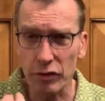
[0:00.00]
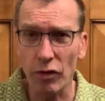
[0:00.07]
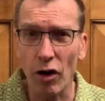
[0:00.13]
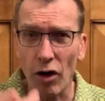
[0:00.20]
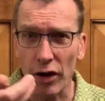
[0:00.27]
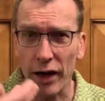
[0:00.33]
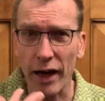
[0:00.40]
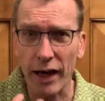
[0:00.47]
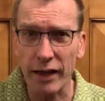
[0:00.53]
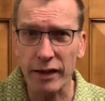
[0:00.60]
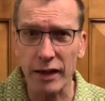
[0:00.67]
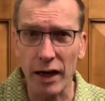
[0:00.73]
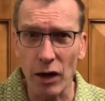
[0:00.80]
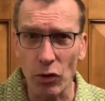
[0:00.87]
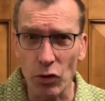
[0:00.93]
die
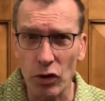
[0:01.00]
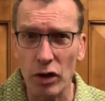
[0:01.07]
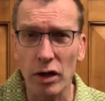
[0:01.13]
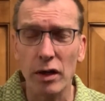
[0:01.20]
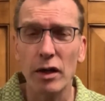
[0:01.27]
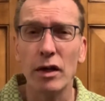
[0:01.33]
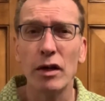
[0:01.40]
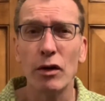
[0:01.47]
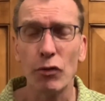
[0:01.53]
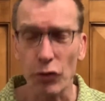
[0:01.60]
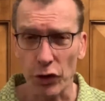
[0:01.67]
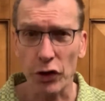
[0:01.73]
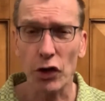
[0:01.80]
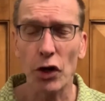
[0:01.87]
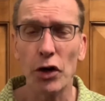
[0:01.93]
Wahrheit auch
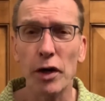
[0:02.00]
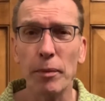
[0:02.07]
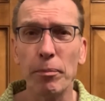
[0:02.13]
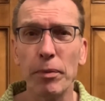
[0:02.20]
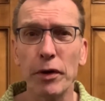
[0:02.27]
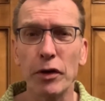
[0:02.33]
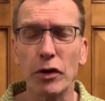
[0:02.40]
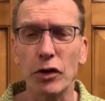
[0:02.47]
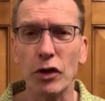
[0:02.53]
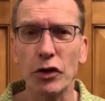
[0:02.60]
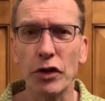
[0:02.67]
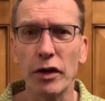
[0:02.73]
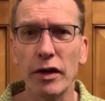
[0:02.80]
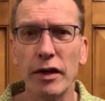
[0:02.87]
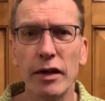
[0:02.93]
verkörpert, oder?